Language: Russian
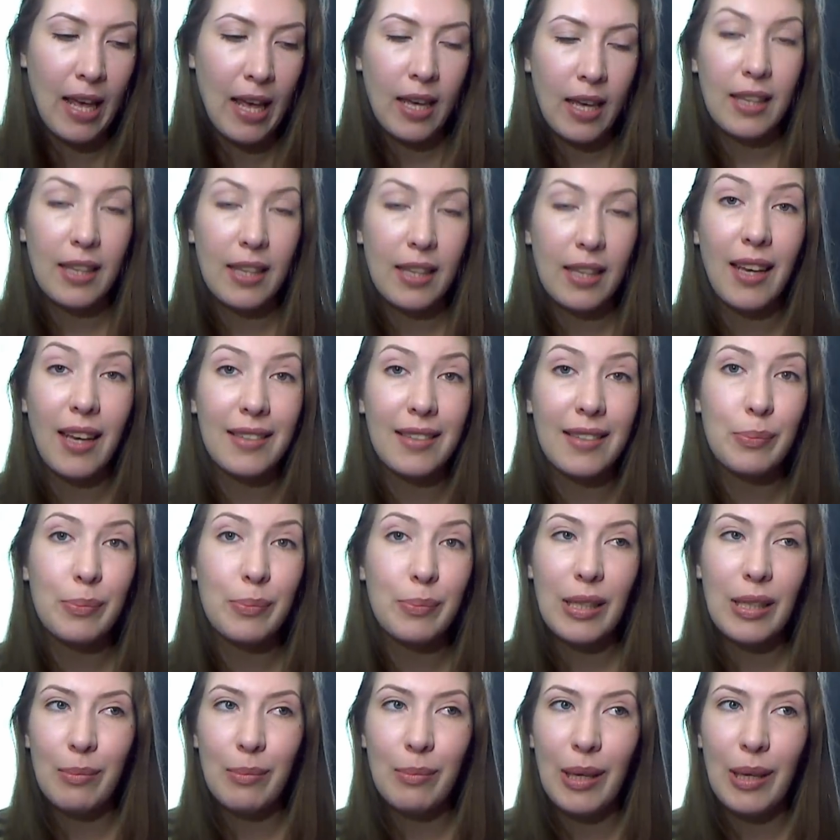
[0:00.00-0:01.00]
Итак, это
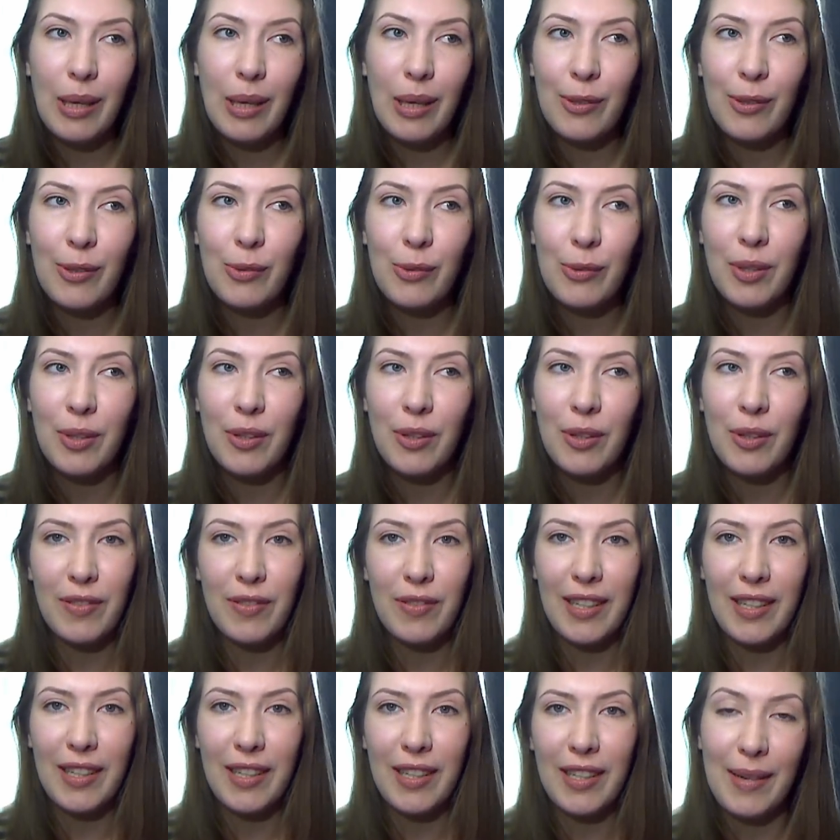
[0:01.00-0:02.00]
были мои покупки
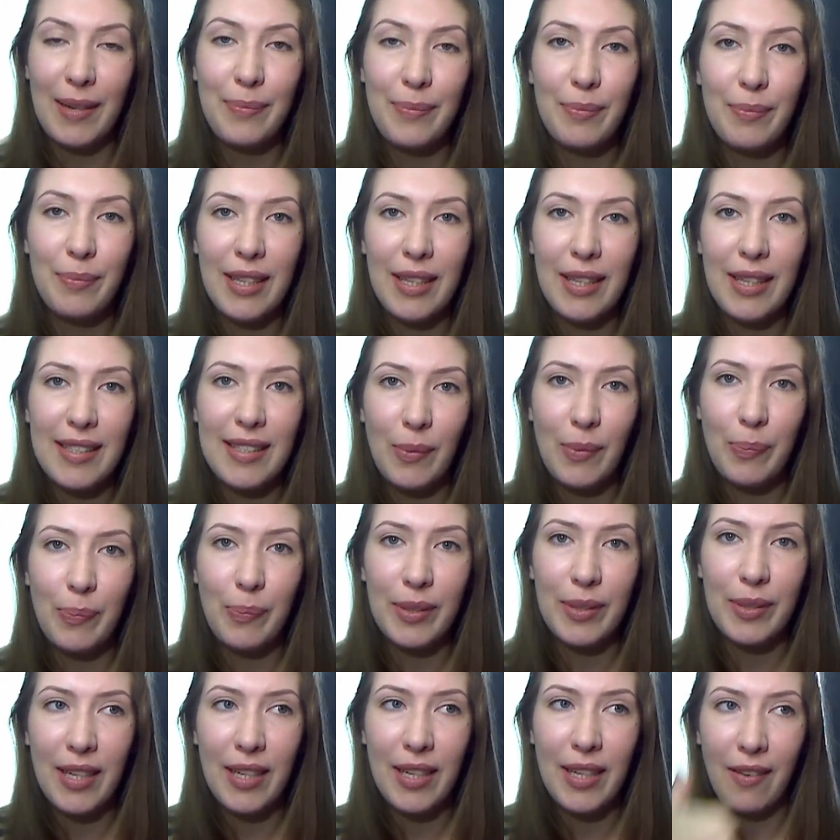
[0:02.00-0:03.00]
февраля. Если вам
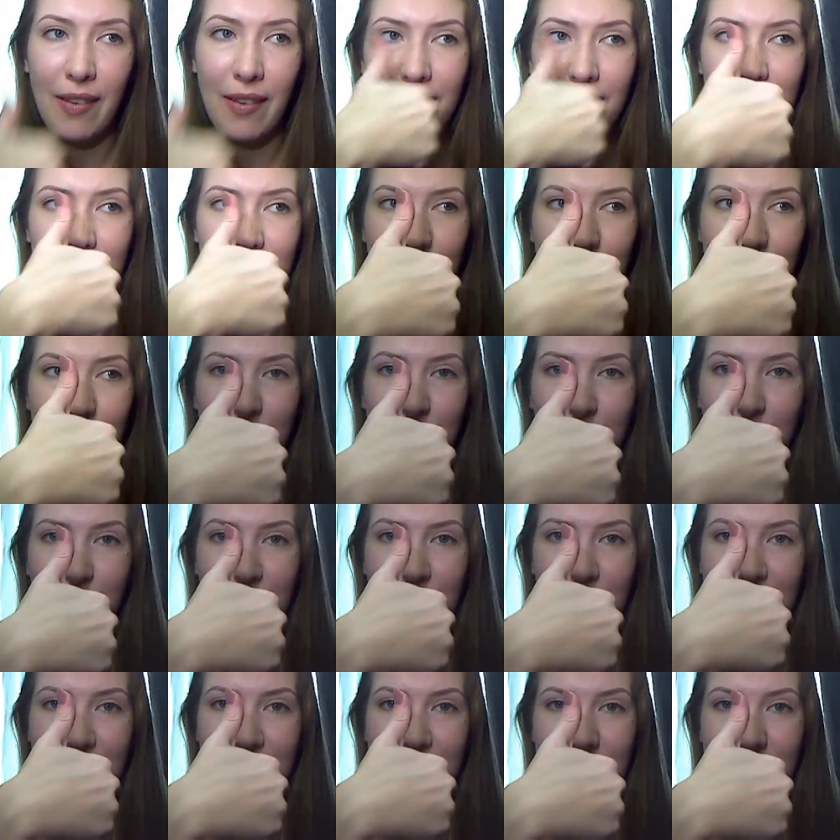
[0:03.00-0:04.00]
понравилось,
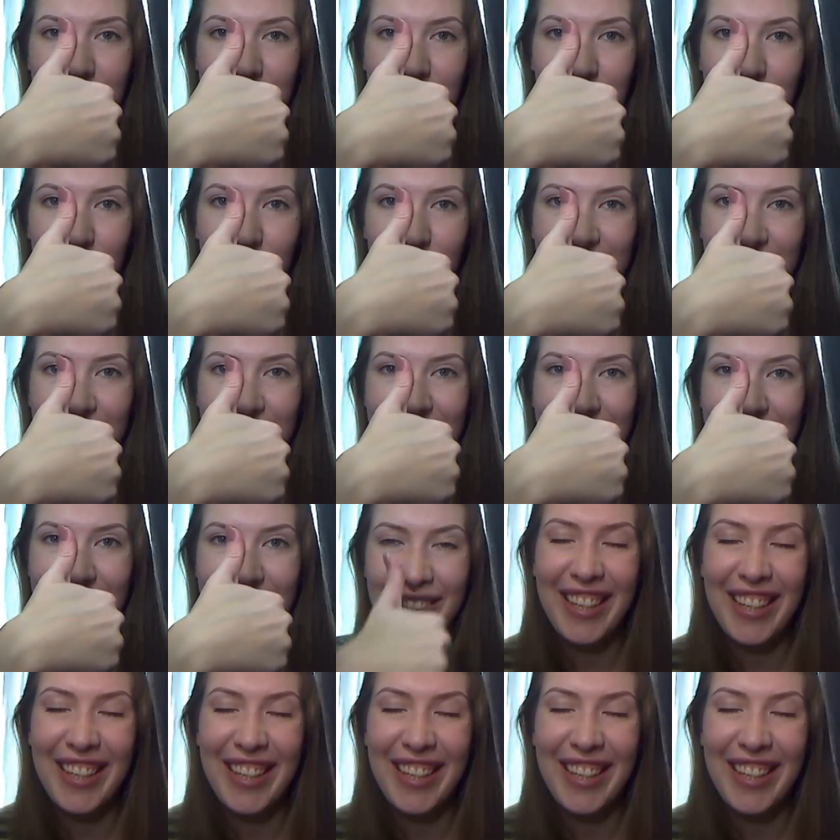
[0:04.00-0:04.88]
покажите вот так вот.